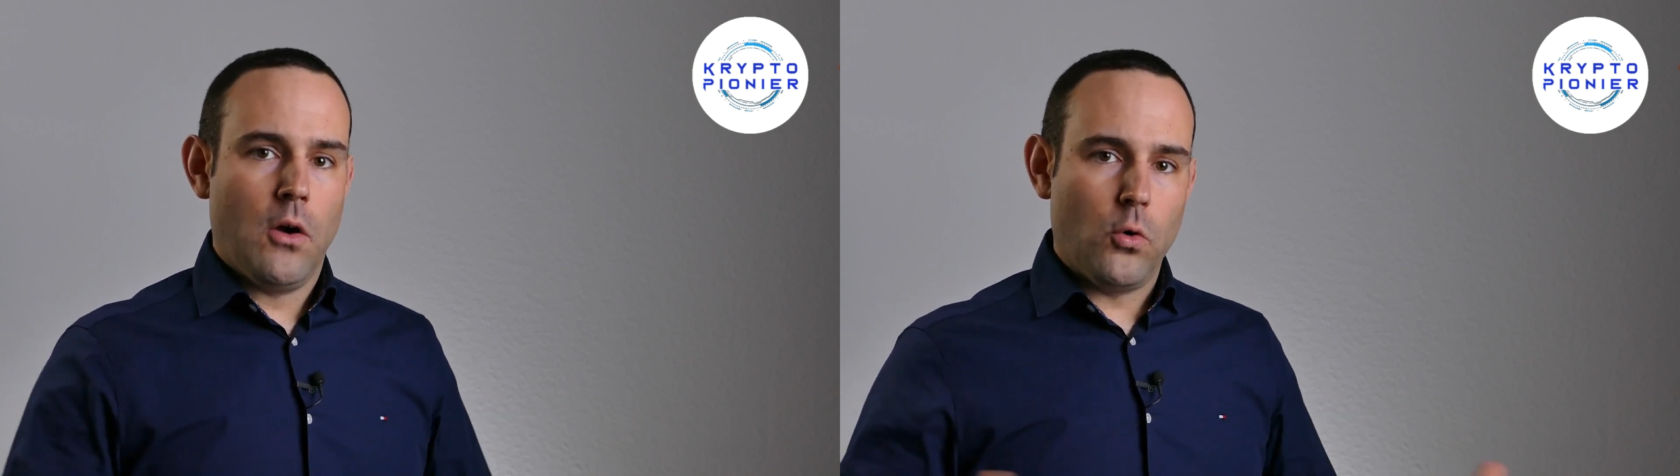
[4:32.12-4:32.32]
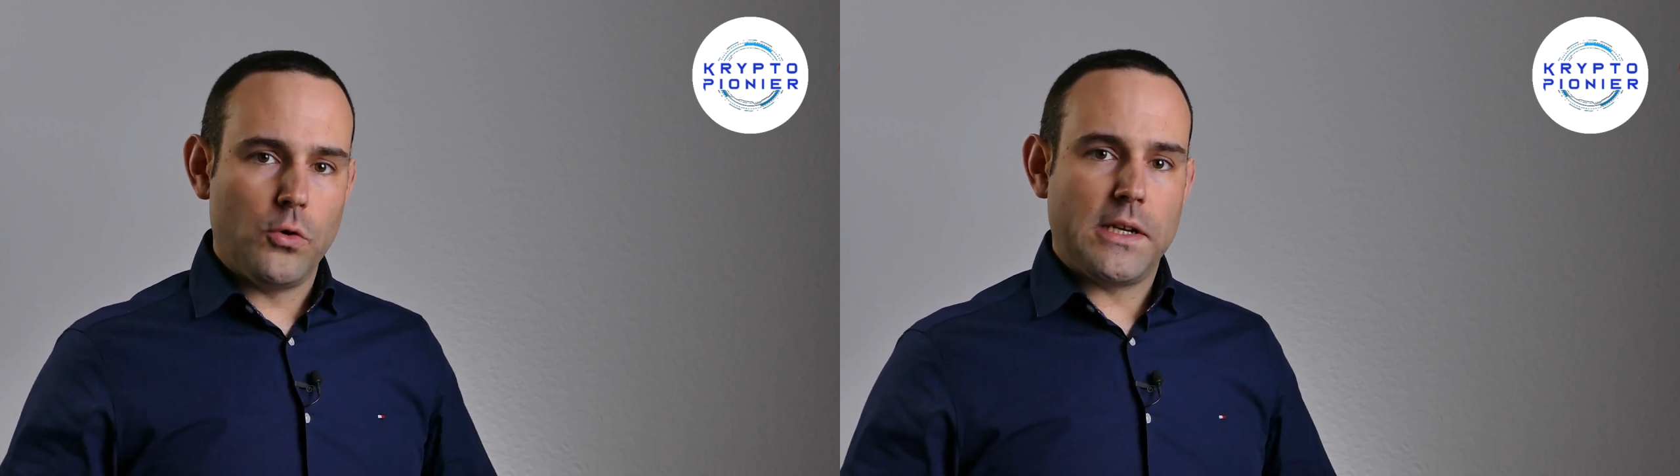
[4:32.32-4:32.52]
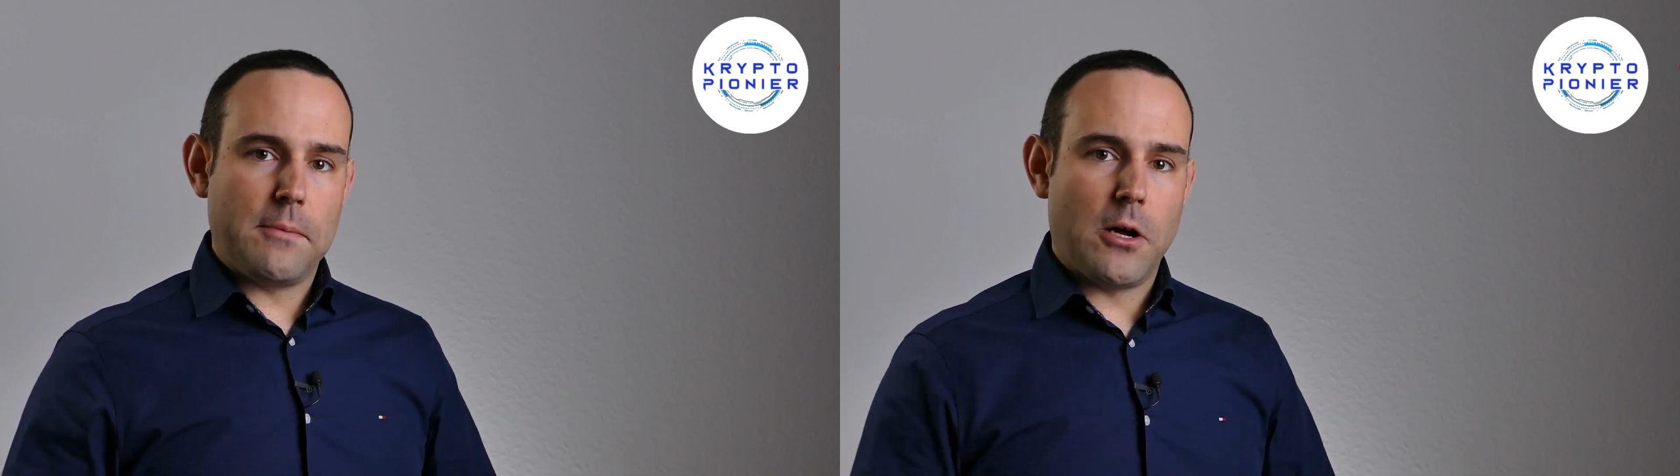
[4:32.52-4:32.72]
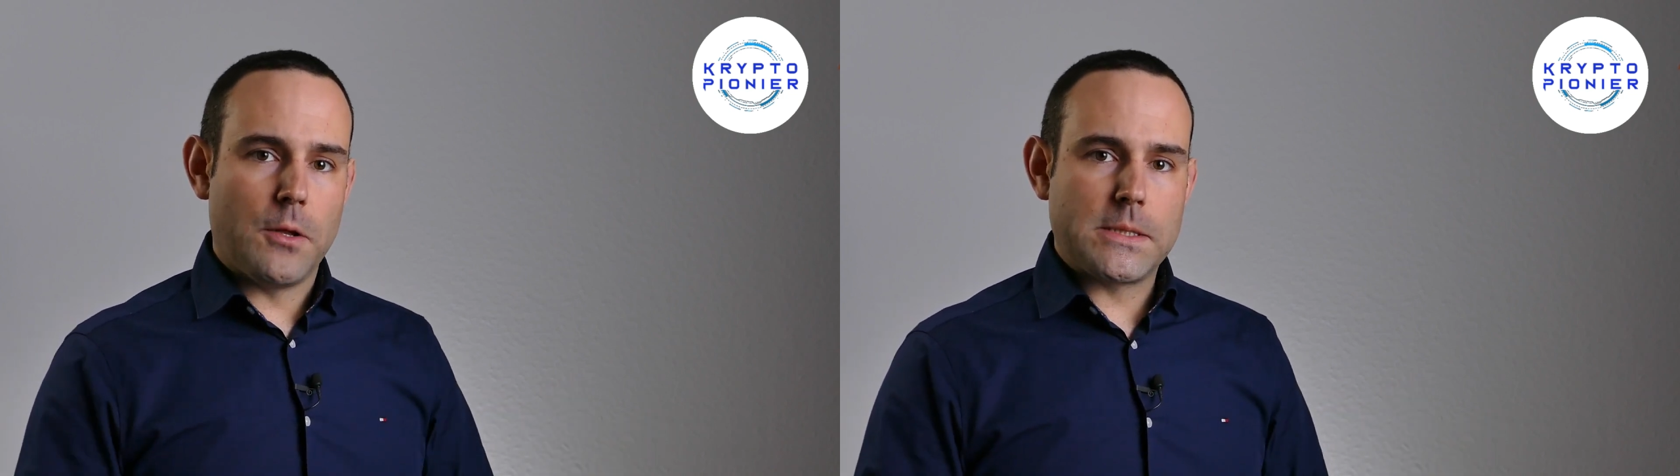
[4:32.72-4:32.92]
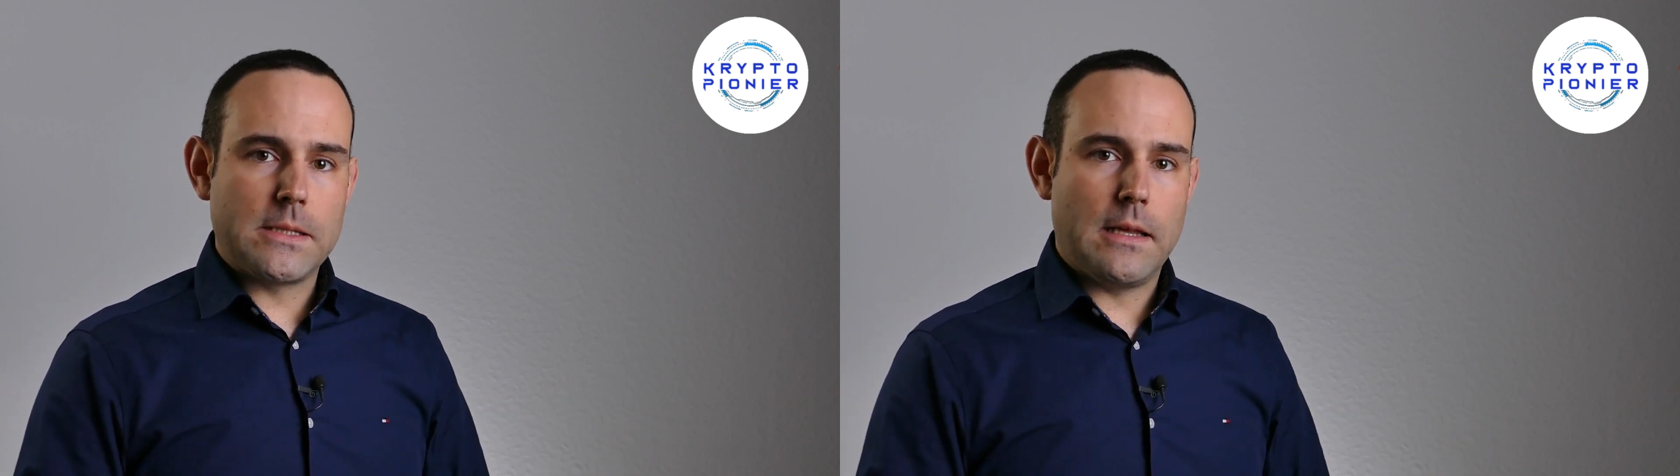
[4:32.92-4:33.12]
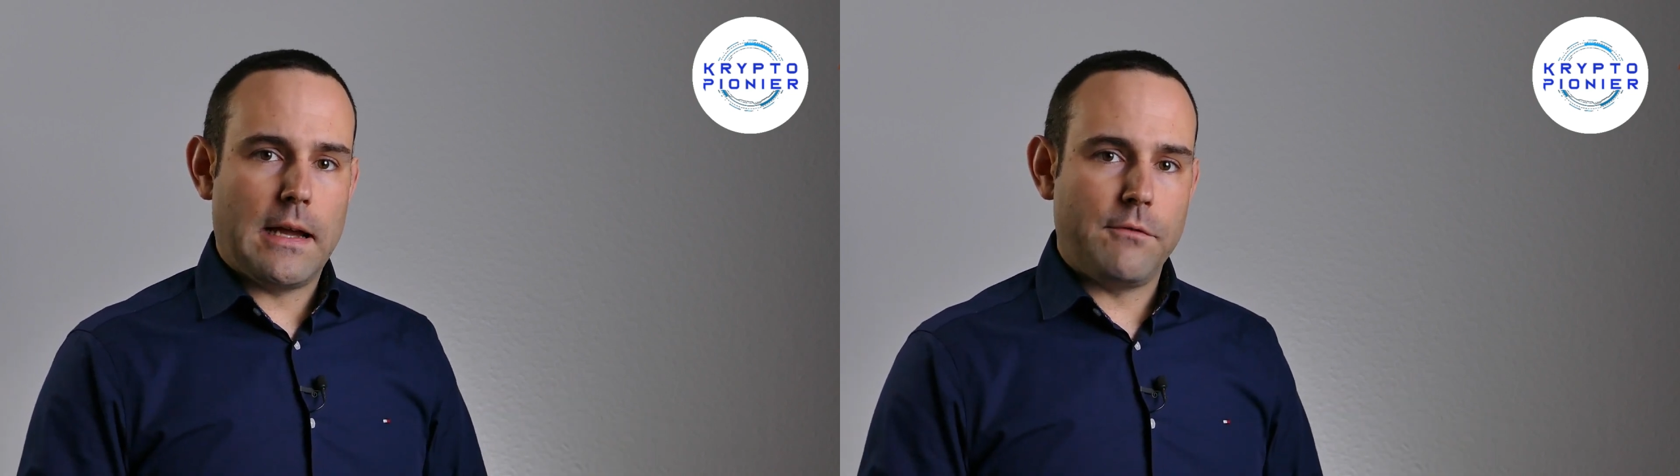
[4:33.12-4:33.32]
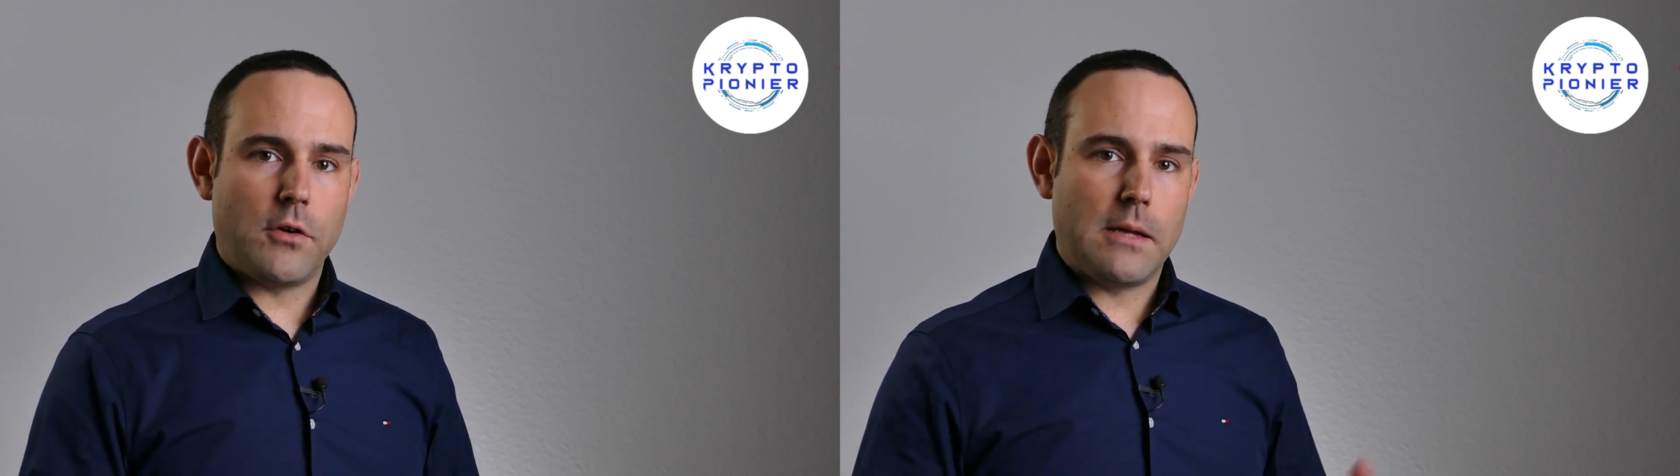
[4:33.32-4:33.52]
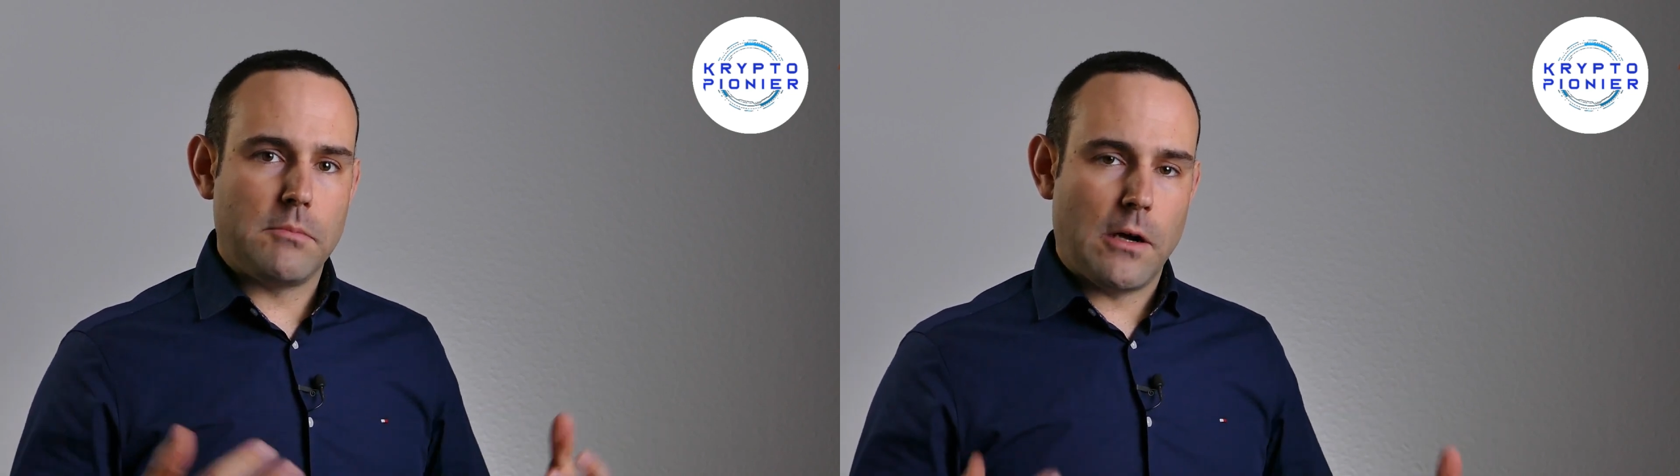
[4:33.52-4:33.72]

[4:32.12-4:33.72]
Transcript: oder dem Ganzen einfach im